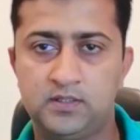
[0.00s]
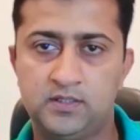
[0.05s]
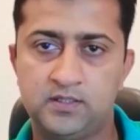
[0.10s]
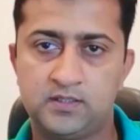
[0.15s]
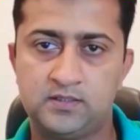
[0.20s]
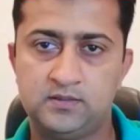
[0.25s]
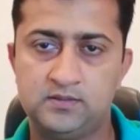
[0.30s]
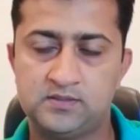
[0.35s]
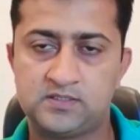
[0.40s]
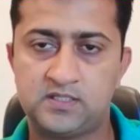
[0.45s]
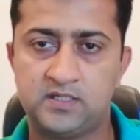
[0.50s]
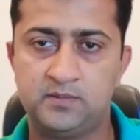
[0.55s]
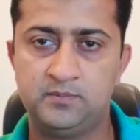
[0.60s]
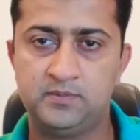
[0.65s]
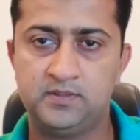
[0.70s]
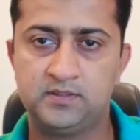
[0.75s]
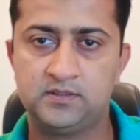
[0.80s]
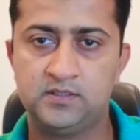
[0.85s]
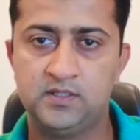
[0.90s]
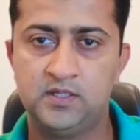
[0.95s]

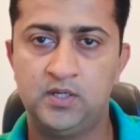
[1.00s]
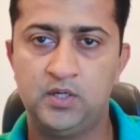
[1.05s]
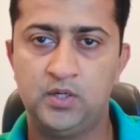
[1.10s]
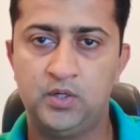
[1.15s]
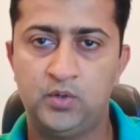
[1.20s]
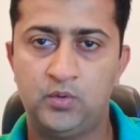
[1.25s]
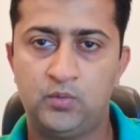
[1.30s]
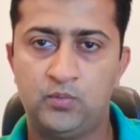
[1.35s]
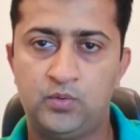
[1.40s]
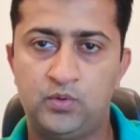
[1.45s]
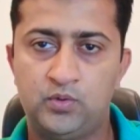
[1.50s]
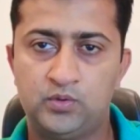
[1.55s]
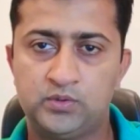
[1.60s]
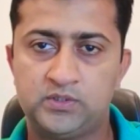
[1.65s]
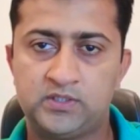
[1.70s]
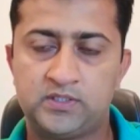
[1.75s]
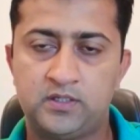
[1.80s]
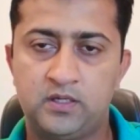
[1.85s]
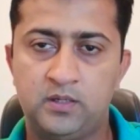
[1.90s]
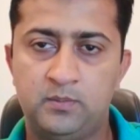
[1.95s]
इंस्टॉलमेंट्स वो
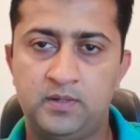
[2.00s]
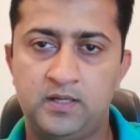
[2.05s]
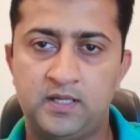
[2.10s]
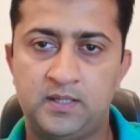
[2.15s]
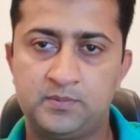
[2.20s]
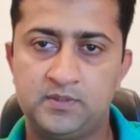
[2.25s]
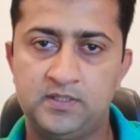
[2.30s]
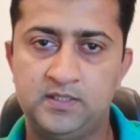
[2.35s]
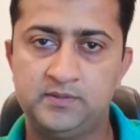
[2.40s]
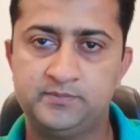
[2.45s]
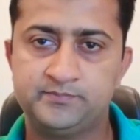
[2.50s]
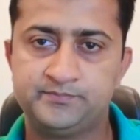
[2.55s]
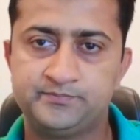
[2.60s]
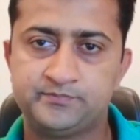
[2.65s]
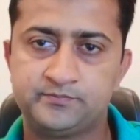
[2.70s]
तकरीबन आपकी